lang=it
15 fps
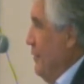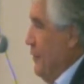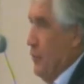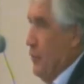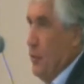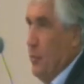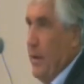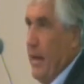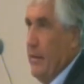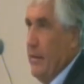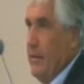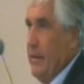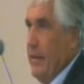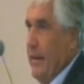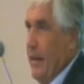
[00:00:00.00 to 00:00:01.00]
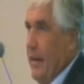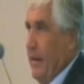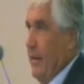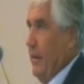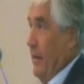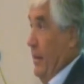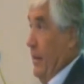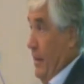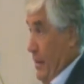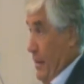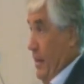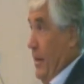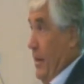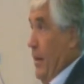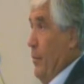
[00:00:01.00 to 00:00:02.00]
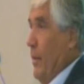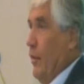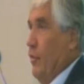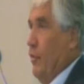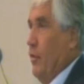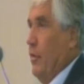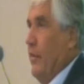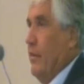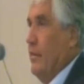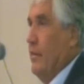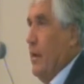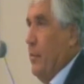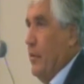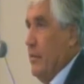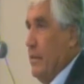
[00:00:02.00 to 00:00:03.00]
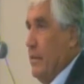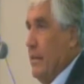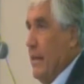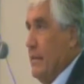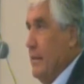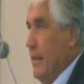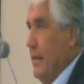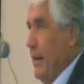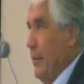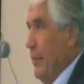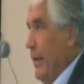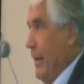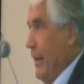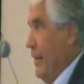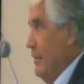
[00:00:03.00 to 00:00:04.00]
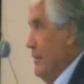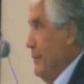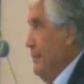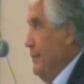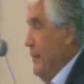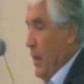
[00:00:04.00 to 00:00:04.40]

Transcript: dottor Bratti, ai immagino diversi rappresentanti delle imprese.